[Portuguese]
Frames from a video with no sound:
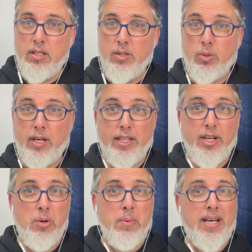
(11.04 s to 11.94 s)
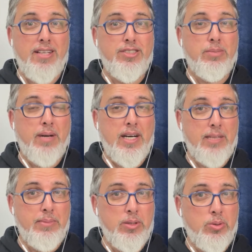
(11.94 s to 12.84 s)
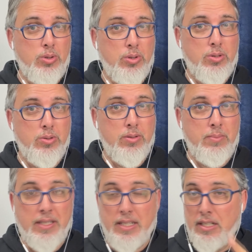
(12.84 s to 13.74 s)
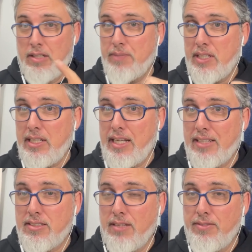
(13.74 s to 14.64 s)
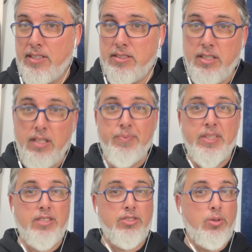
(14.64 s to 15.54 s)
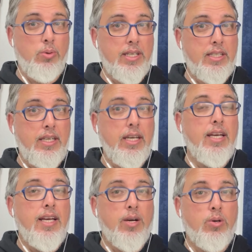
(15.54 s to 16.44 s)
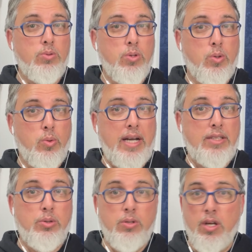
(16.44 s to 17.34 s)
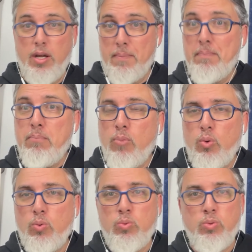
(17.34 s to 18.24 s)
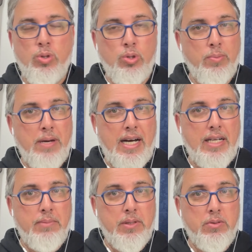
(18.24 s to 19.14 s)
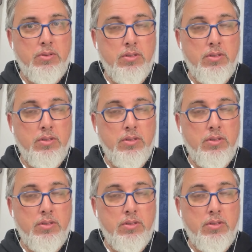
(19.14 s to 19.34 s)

o canal mais bárbaro do YouTube. E desta vez estou aqui com o quadro Mundo Bárbaro,